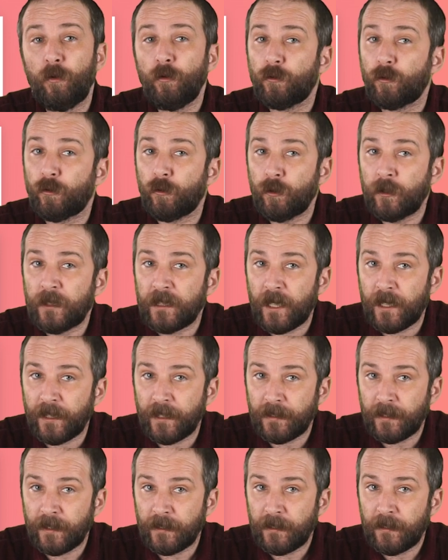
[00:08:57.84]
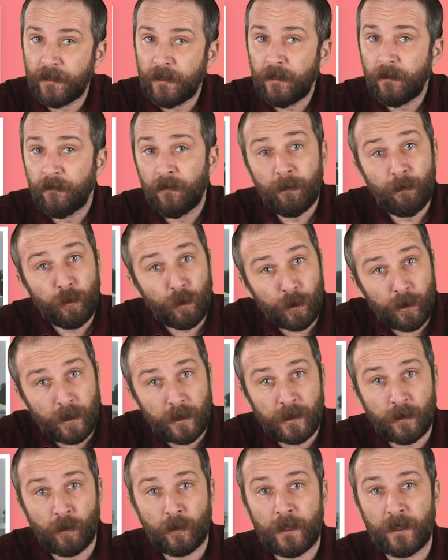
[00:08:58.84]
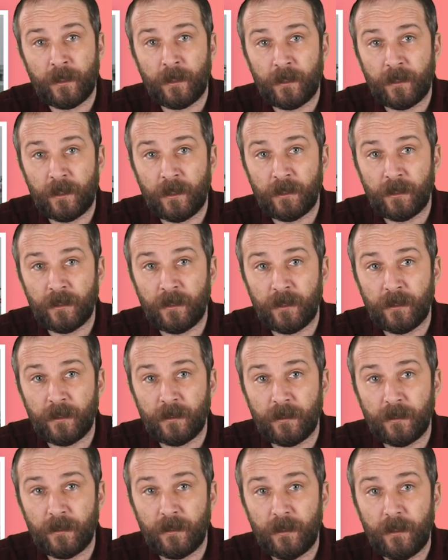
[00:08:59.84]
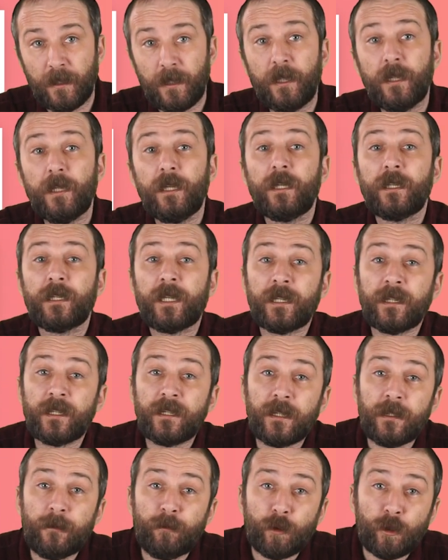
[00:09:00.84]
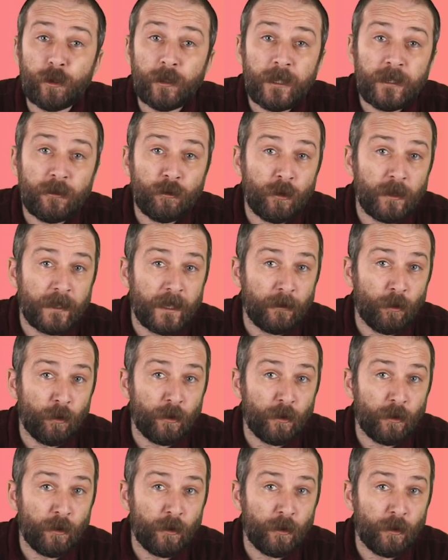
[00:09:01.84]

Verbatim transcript: ODTÜ'yü ziyaret etti ve protestolarla karşılaştı. Kendisini protesto eden